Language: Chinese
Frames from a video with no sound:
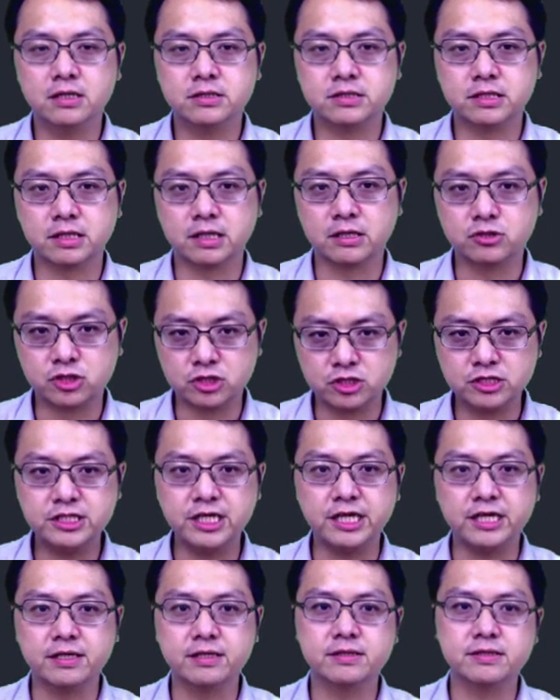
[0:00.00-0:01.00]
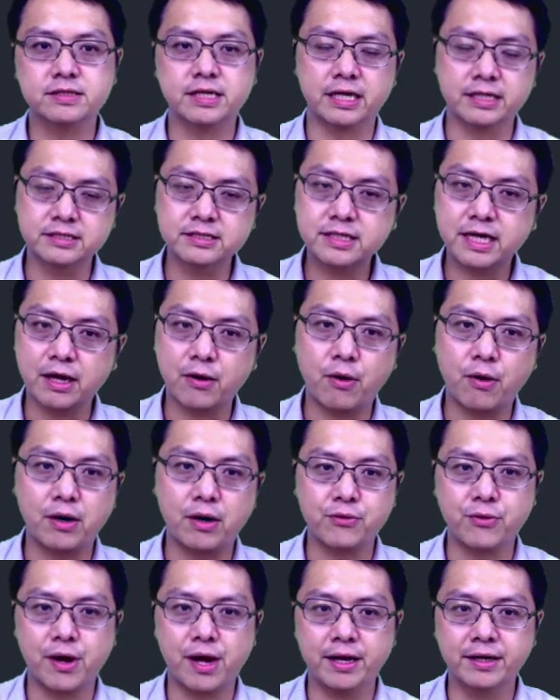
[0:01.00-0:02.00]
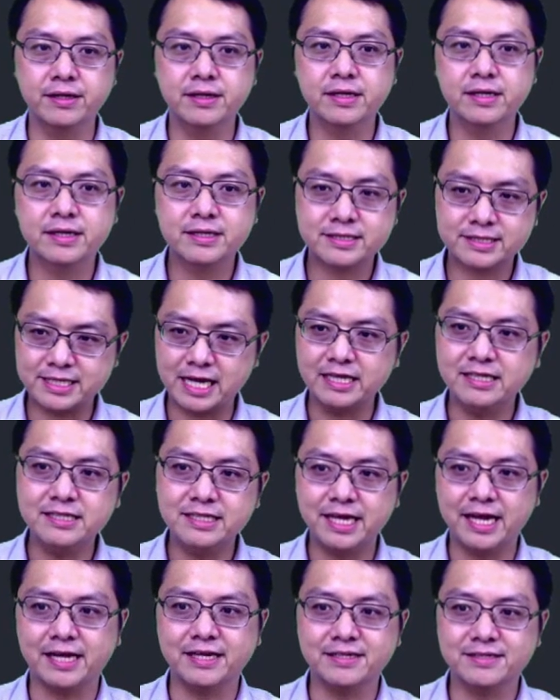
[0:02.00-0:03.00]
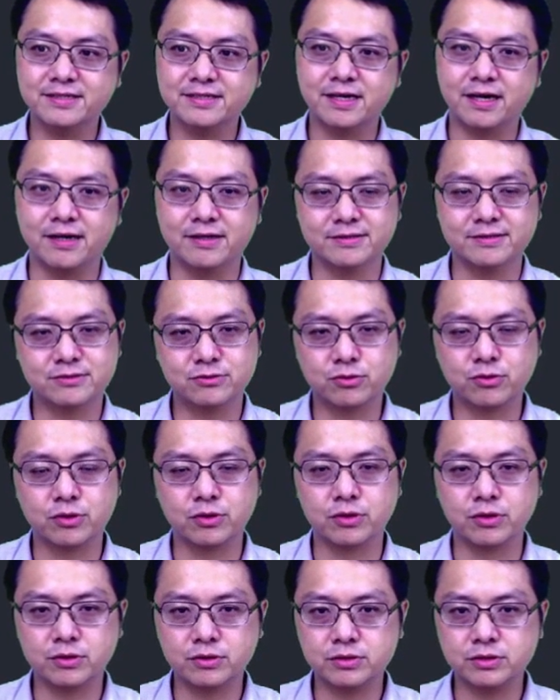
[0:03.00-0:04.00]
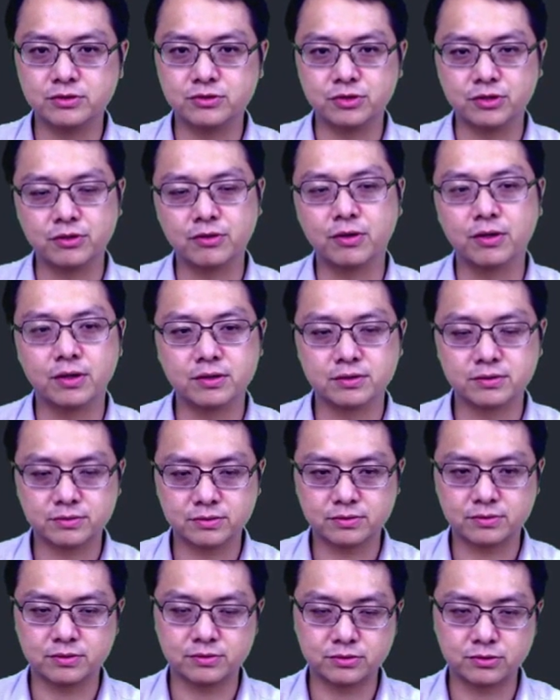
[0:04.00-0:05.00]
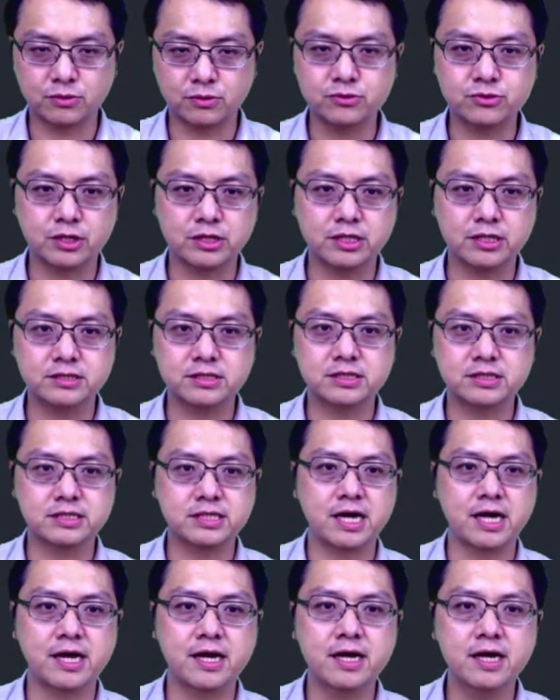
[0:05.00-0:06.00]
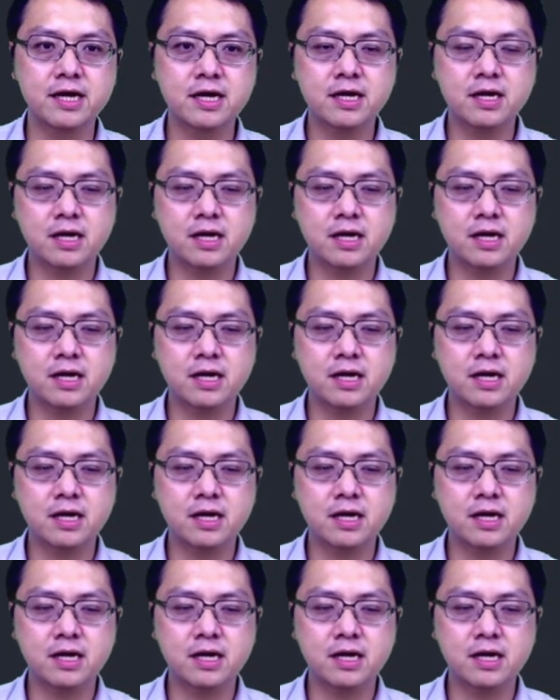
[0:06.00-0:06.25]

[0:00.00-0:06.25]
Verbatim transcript: 这个直径也是可以画圆，三点啊，如果你学过中学的这些